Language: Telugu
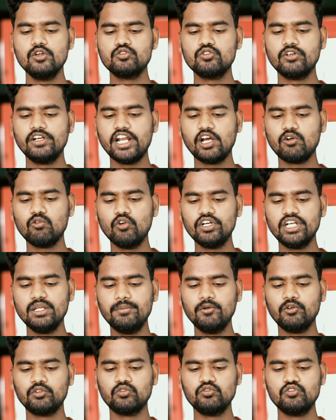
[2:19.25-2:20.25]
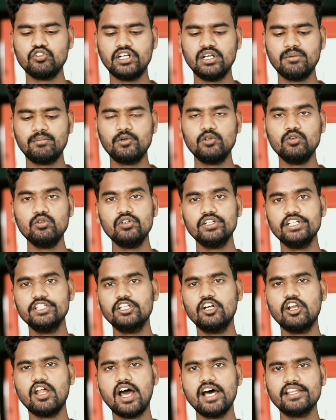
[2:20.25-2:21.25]
చూడండి నాకు ఓటీపీ వస్తుంది చూడండి ఇప్పుడు
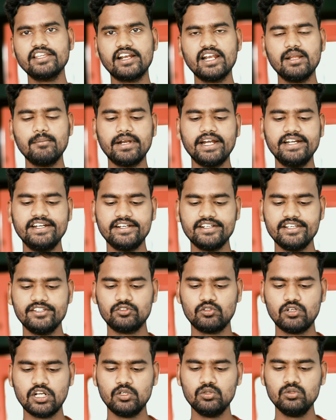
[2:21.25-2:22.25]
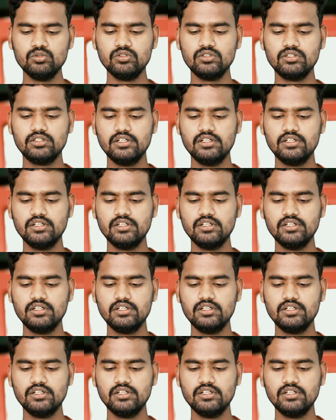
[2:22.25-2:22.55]
ఇందులో నా ఆధార్ నెంబర్ ఎంటర్ చేస్తున్నాను